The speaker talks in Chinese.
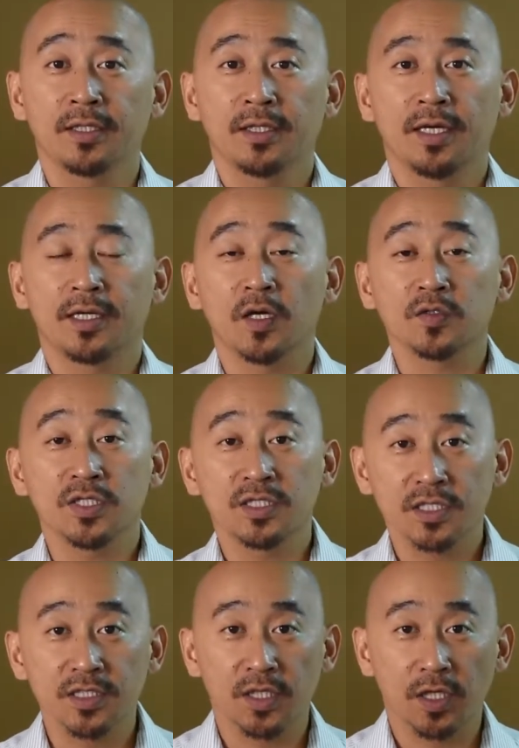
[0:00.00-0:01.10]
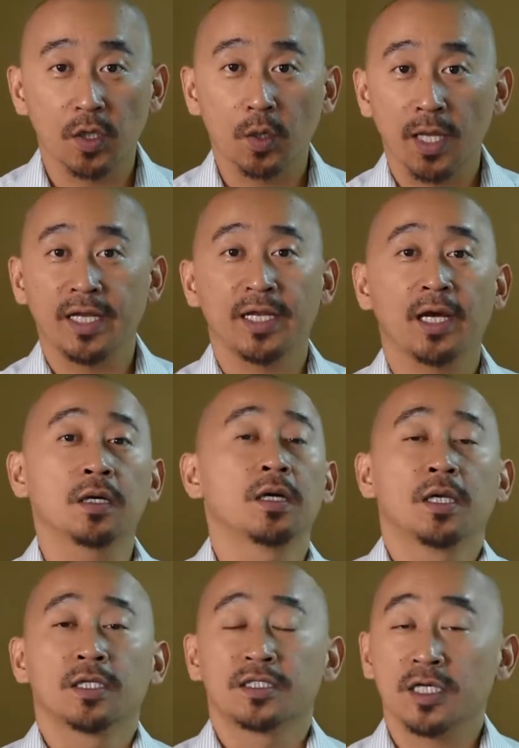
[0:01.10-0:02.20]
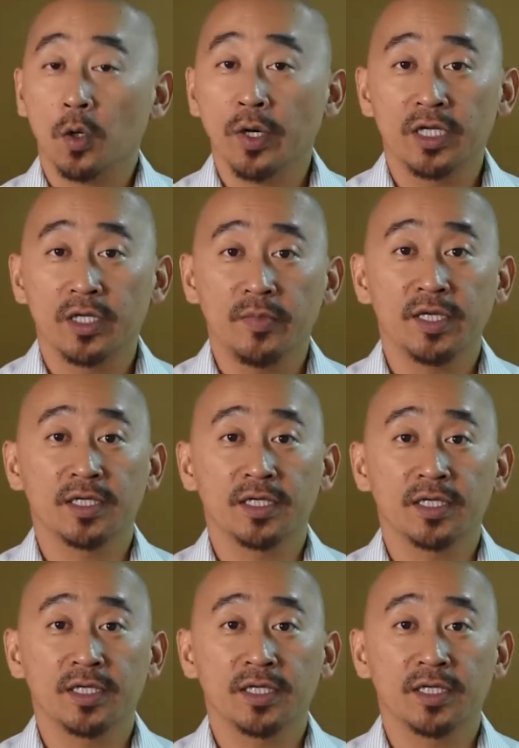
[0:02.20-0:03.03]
很高兴这次能够来到教会里面。